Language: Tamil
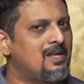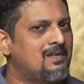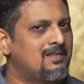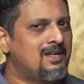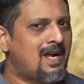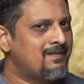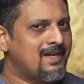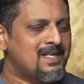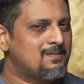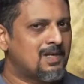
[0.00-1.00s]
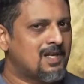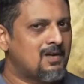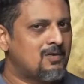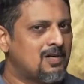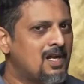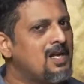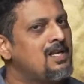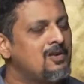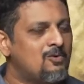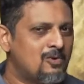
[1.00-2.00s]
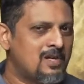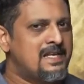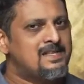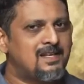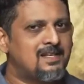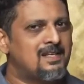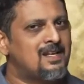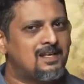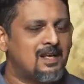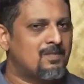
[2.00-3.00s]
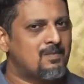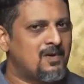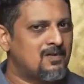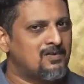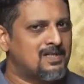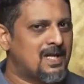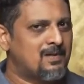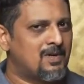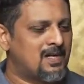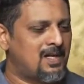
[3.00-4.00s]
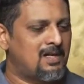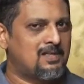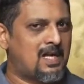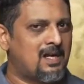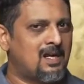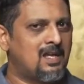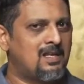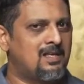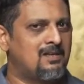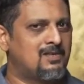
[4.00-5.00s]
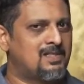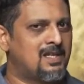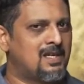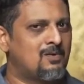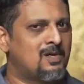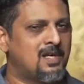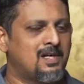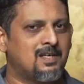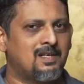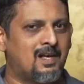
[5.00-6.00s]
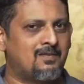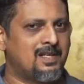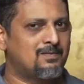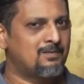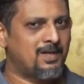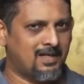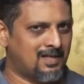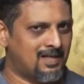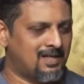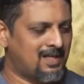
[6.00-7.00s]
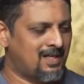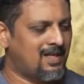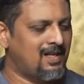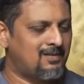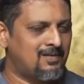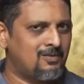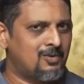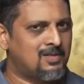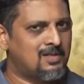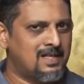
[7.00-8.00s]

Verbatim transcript: இது வந்து நான் அட்வர்டைஸ்மெண்ட்டுக்காக ஓட்டல இதுக்கு ஒரு ரீசன் இருக்குது நான் அதுக்கப்புறமா வந்து ஷேர் பண்ணுறேன் ஏன்னா சார் என்னடா அது ஒரு ஸ்டிக்கரை ஒட்டிக்கிட்டு அட்வர்டைஸ்மெண்ட் பண்ணிட்டு இருக்கேன் நினைக்காதீங்க இது வந்து ஒரு